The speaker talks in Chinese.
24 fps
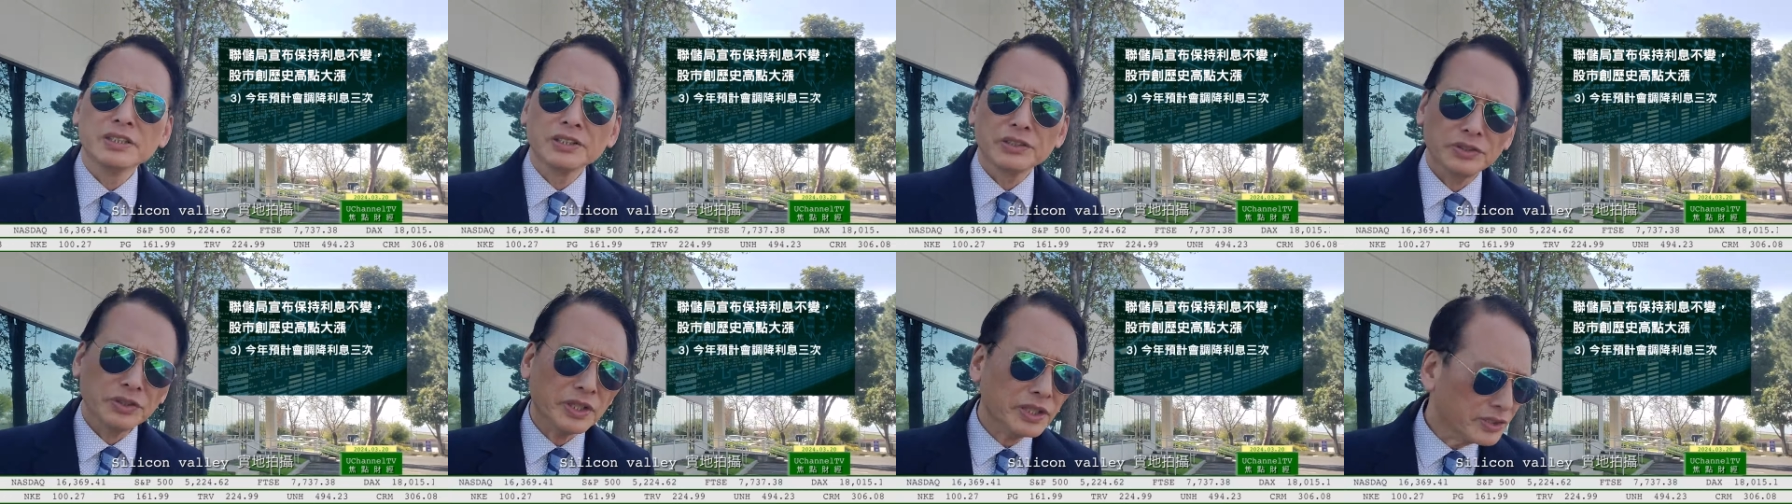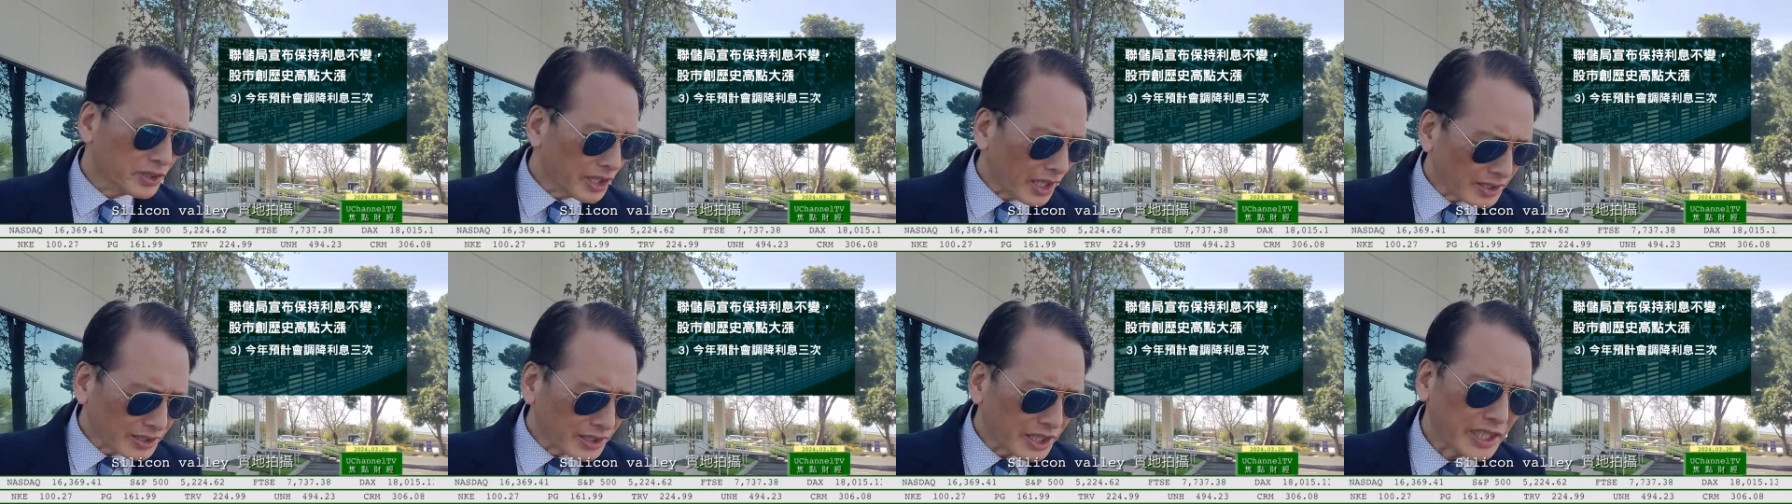愿
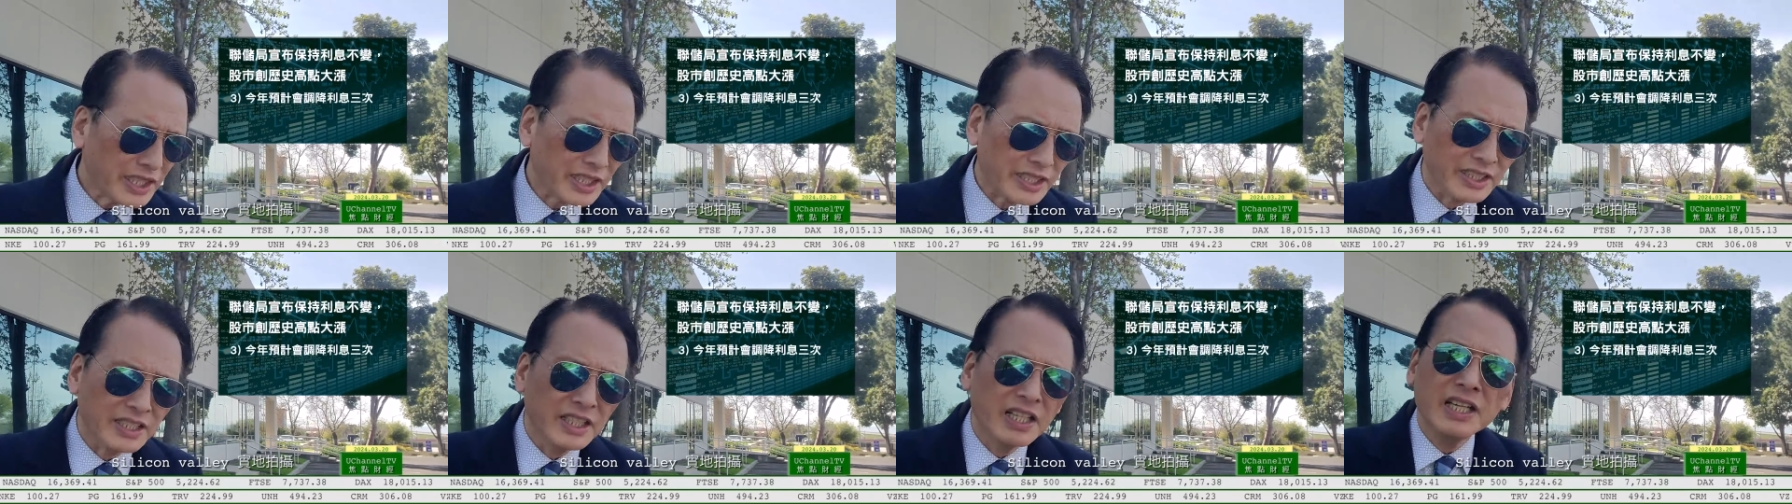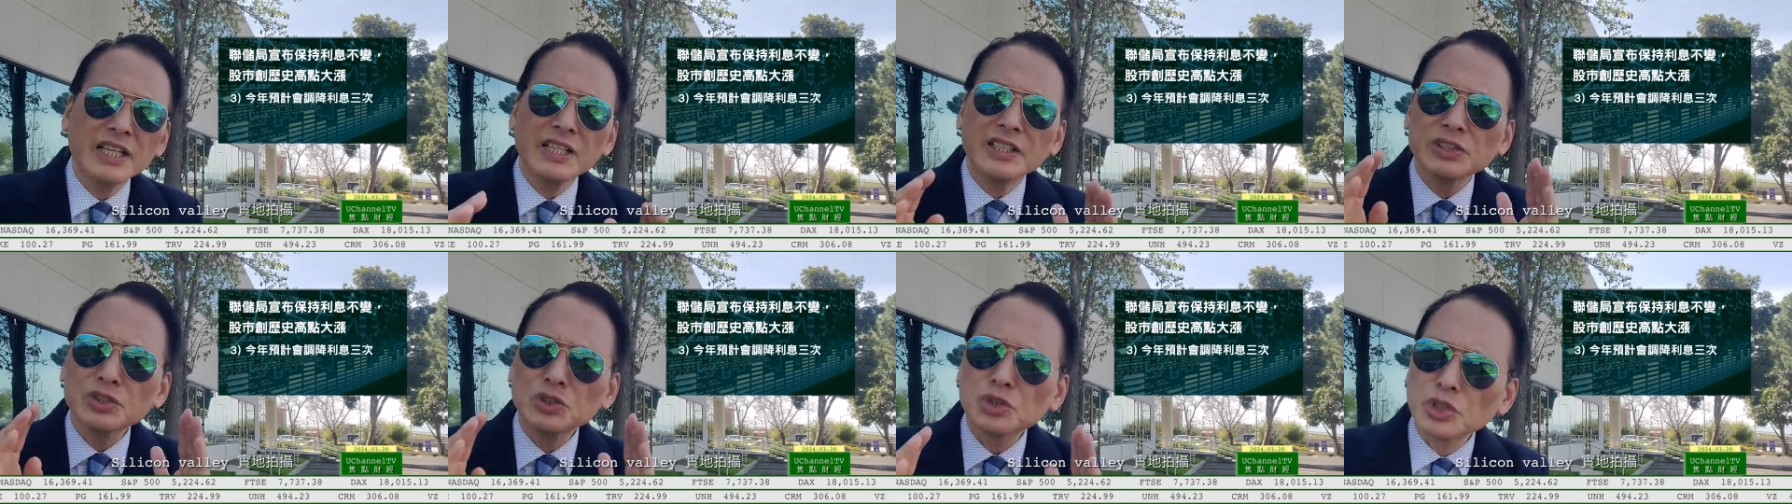上帝。
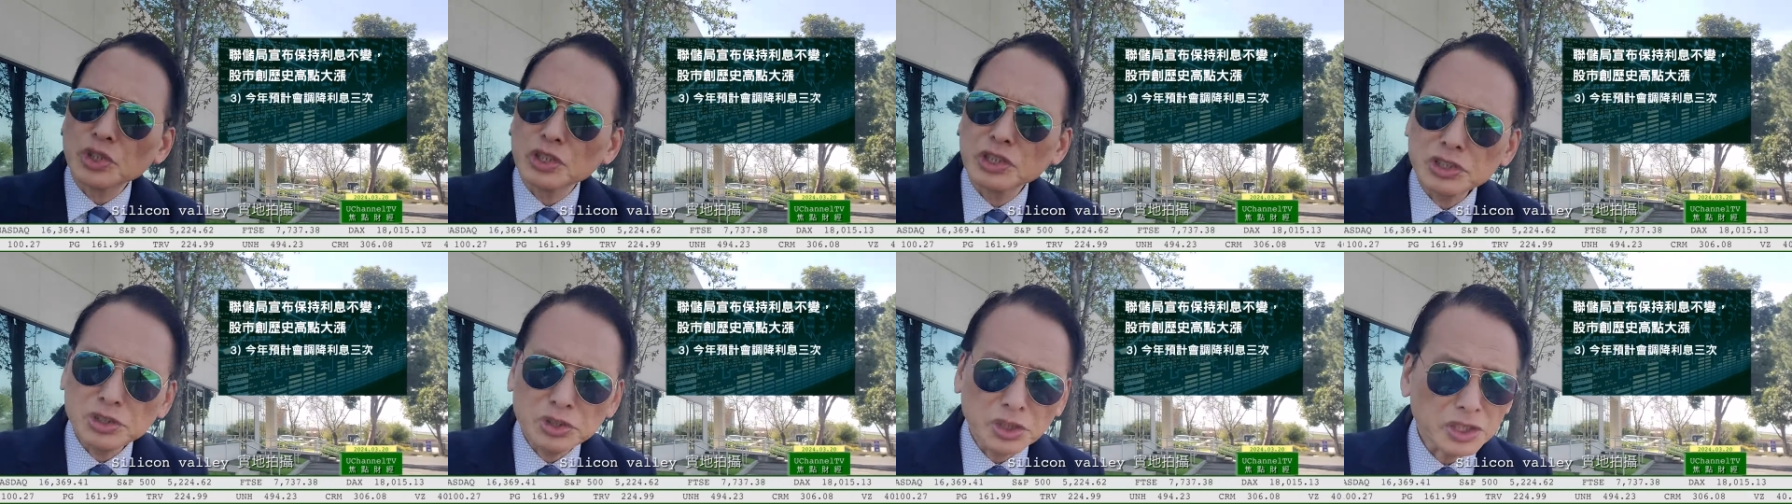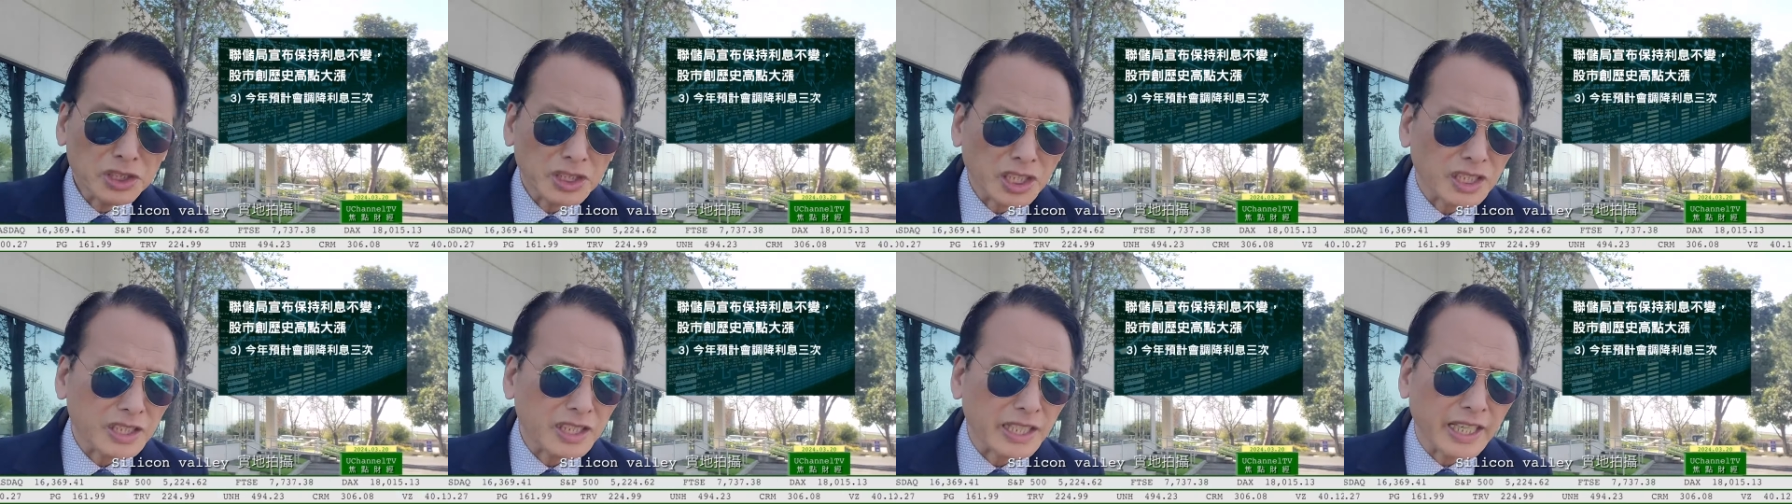持续
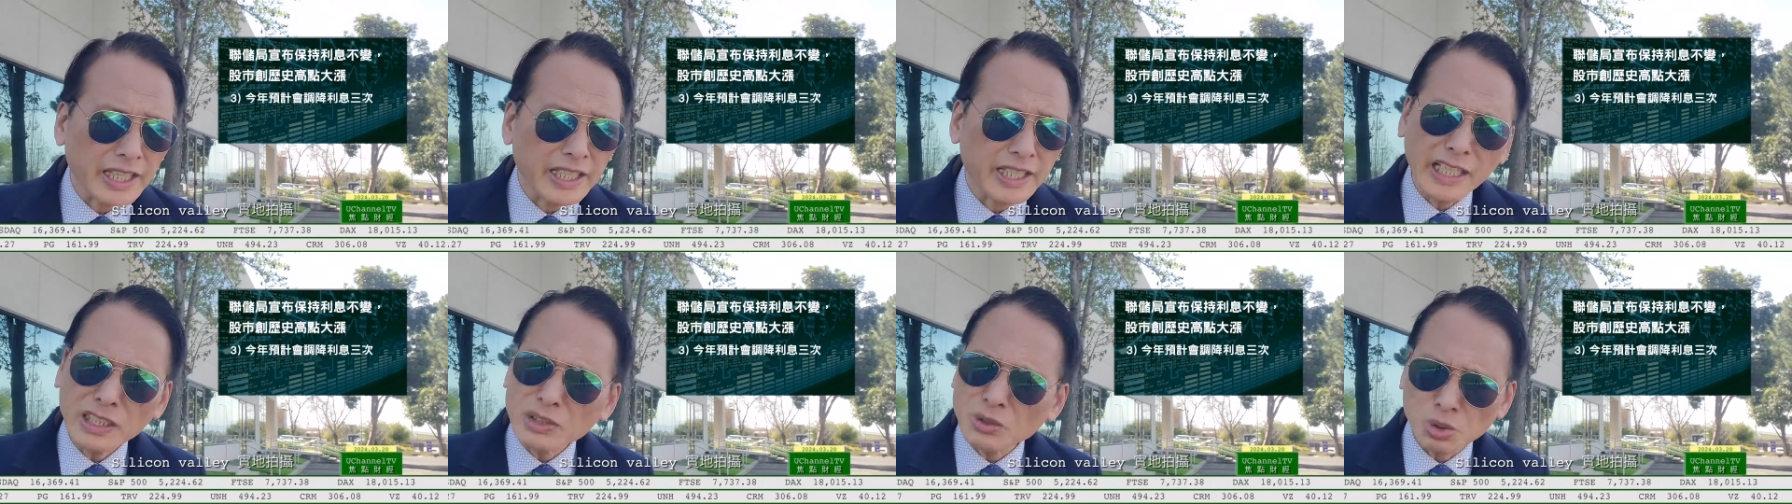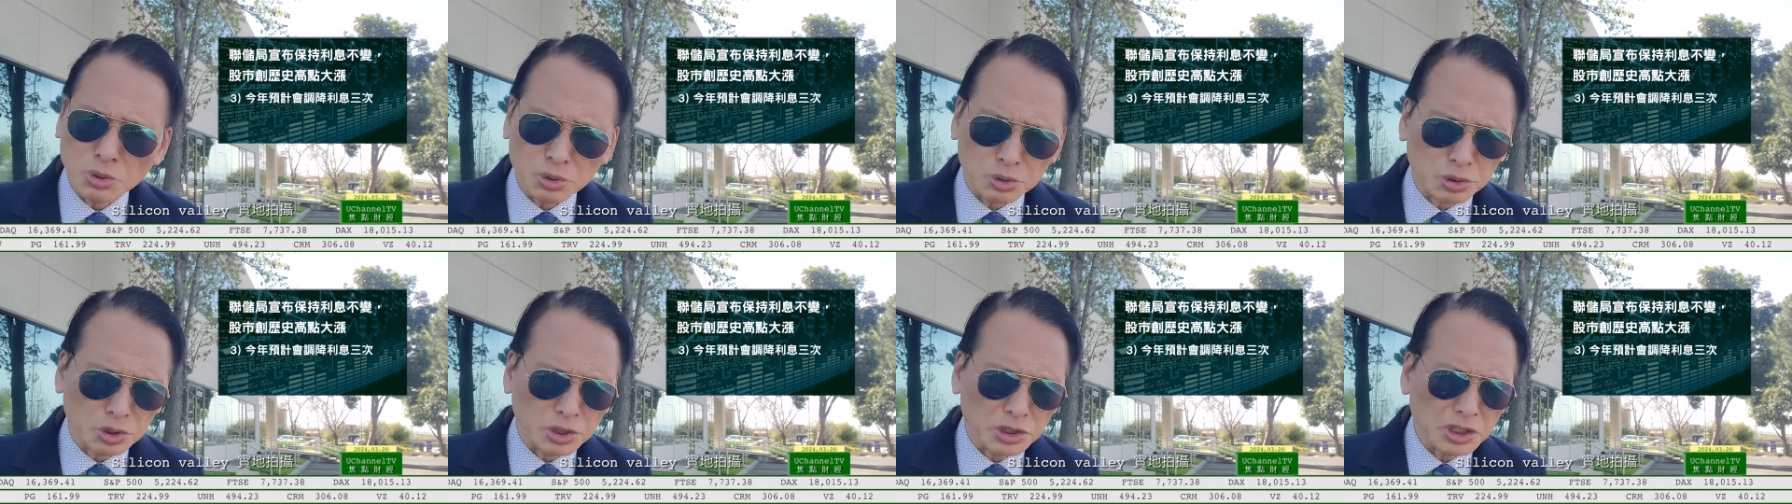的给联
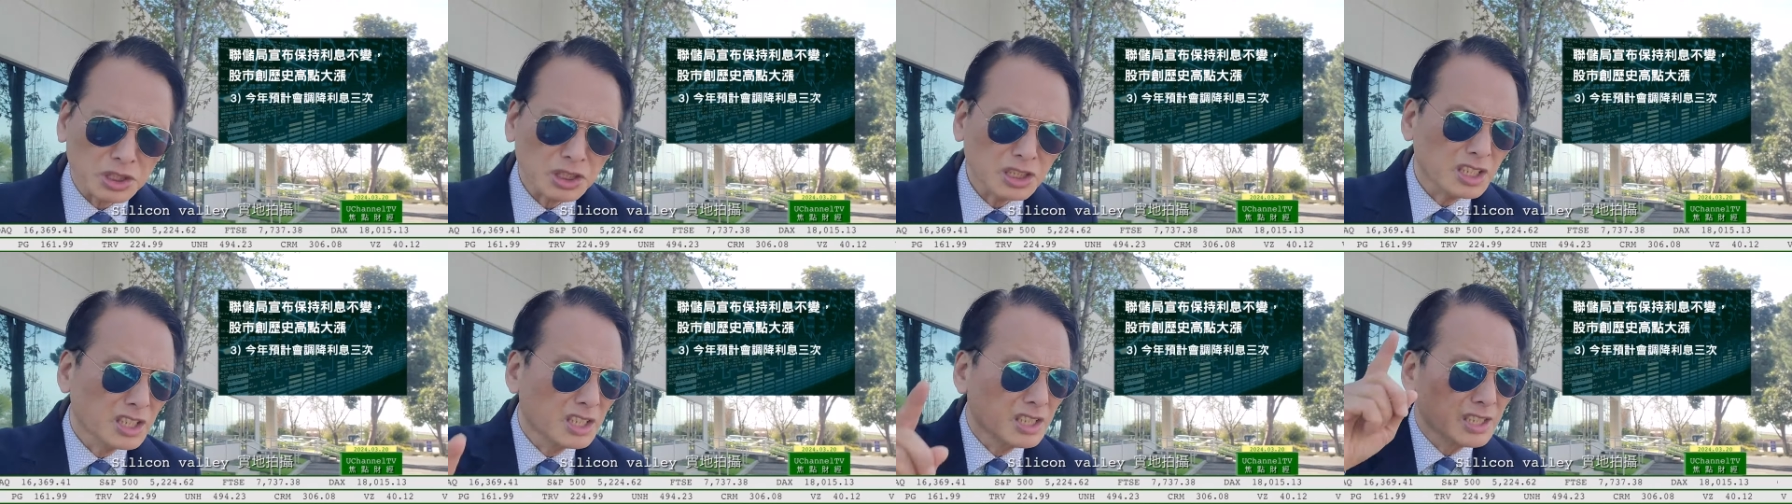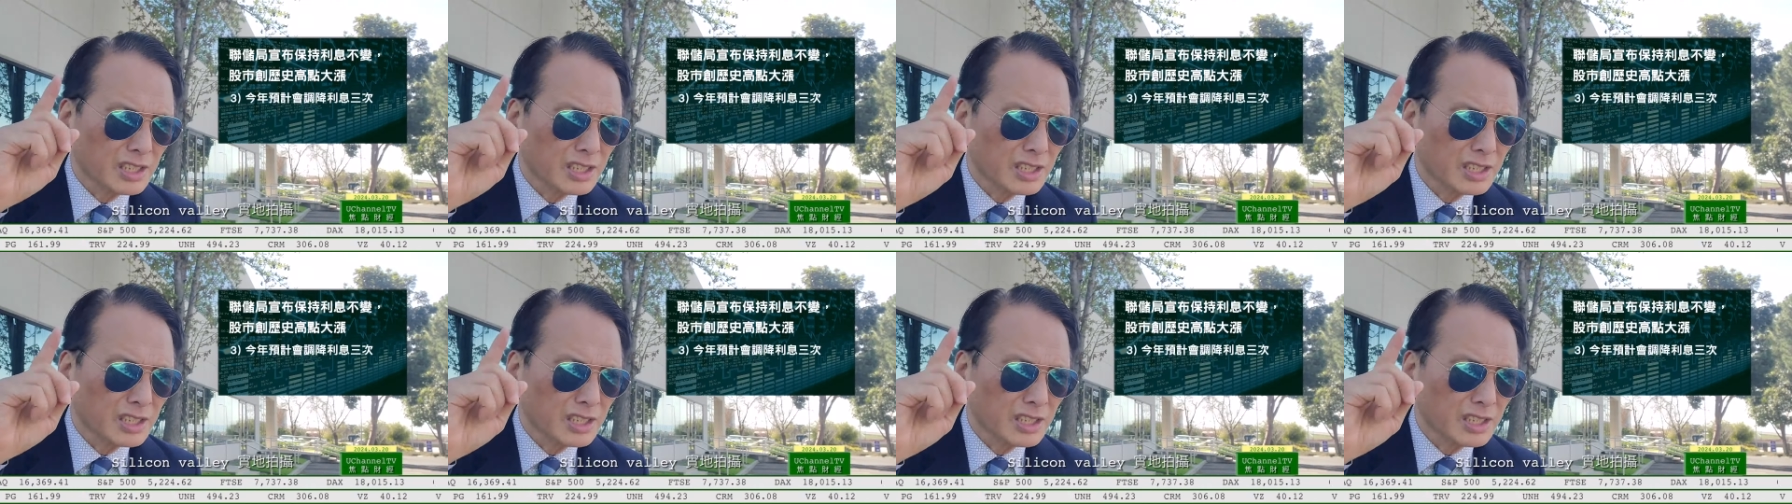储局